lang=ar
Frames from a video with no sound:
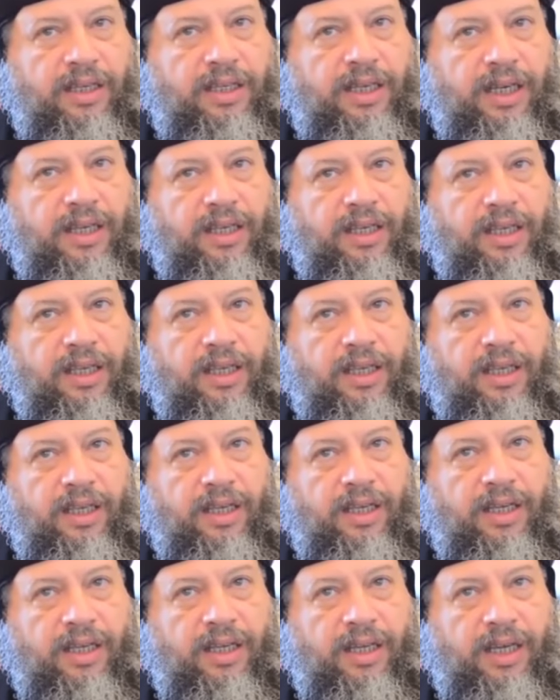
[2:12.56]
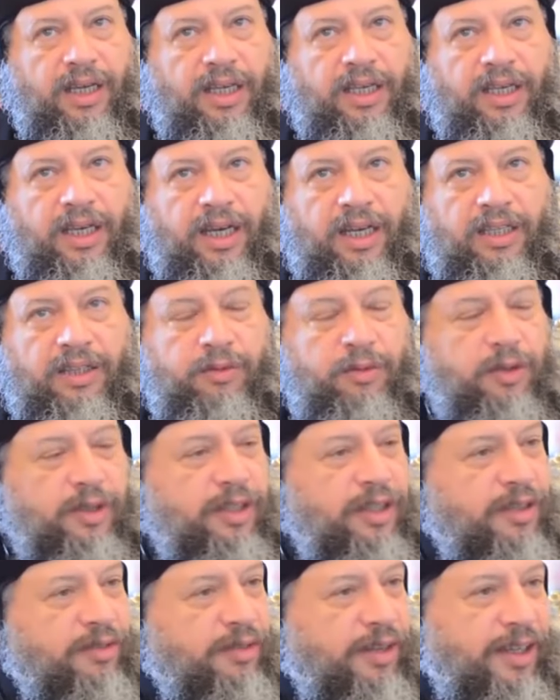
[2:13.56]
يعني اي حد
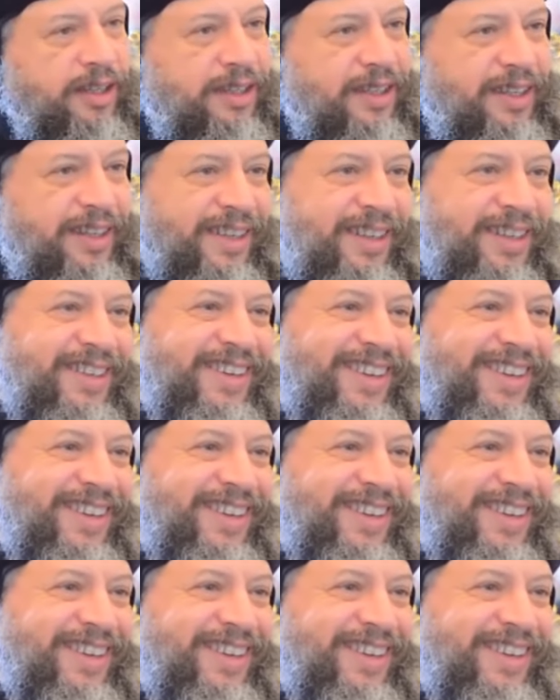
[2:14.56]
ممكن يرفع قضيه